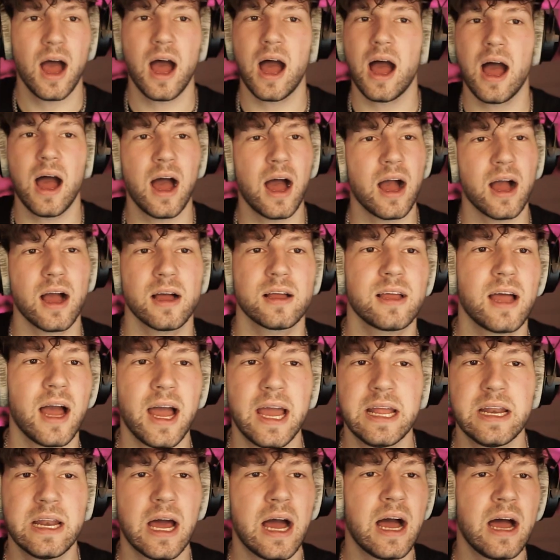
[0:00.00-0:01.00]
Haha,
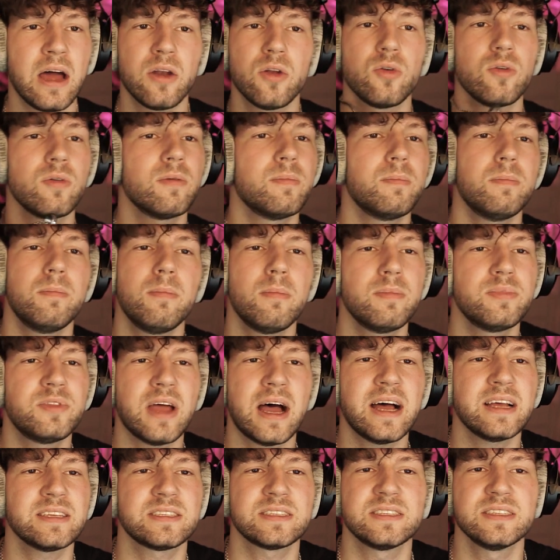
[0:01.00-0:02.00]
keine Ahnung,
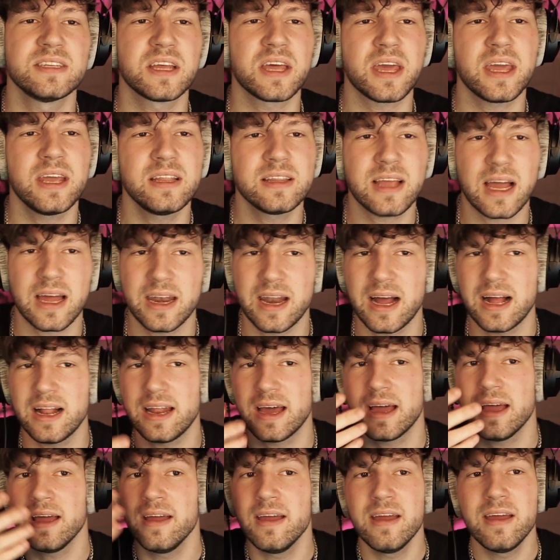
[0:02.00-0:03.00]
da ist ein Ring dran.
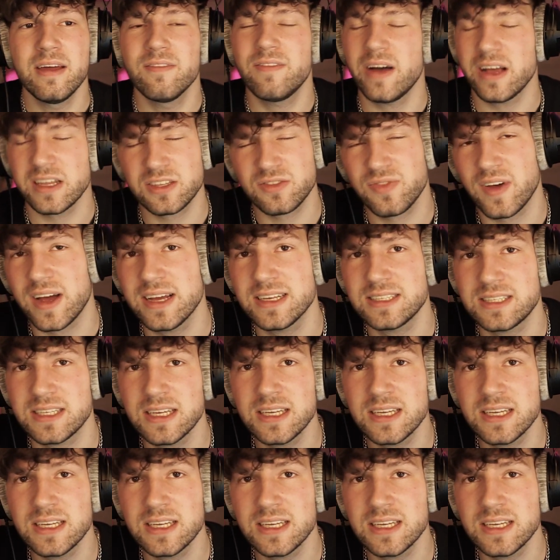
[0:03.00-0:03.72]
Alter, was weiß